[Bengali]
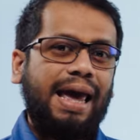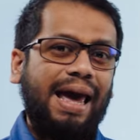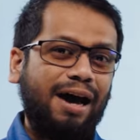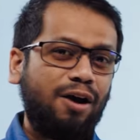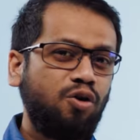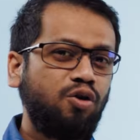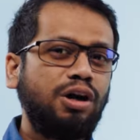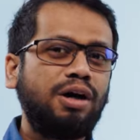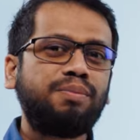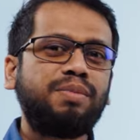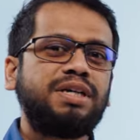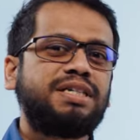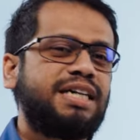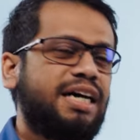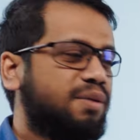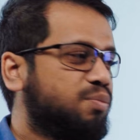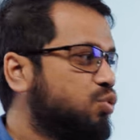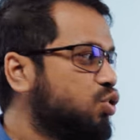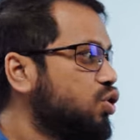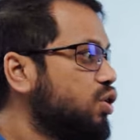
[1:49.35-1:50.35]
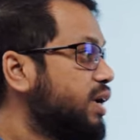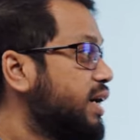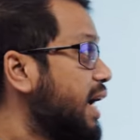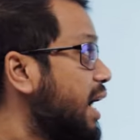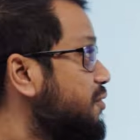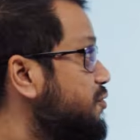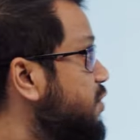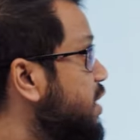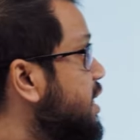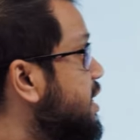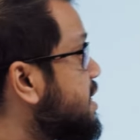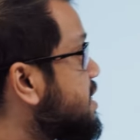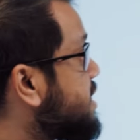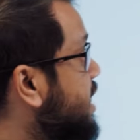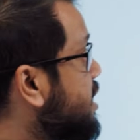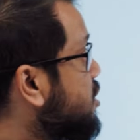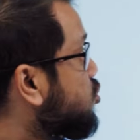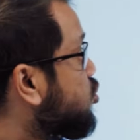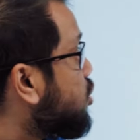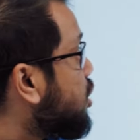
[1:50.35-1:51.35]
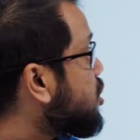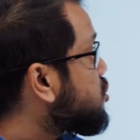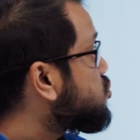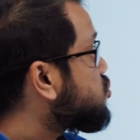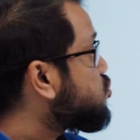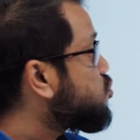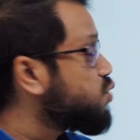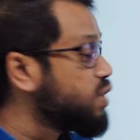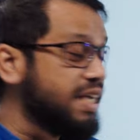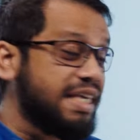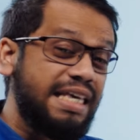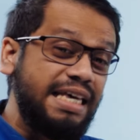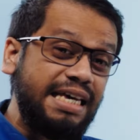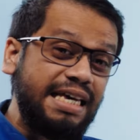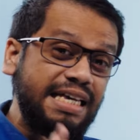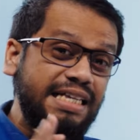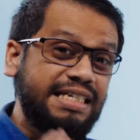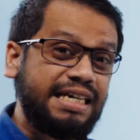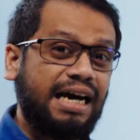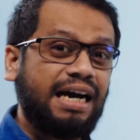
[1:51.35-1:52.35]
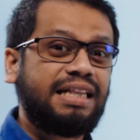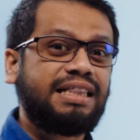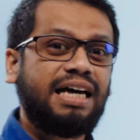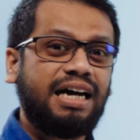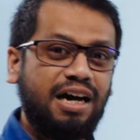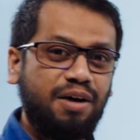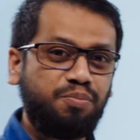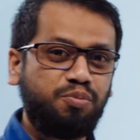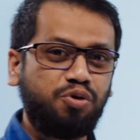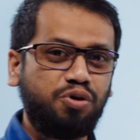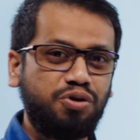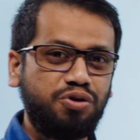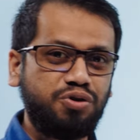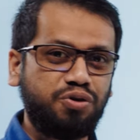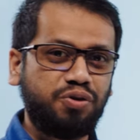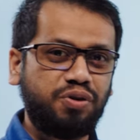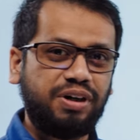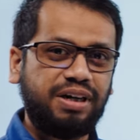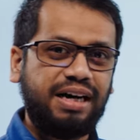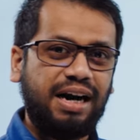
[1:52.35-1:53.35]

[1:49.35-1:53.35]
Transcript: এখন আমরা জানব গ্রাফিক ডিজাইন করার জন্য কি কি জানা থাকা প্রয়োজন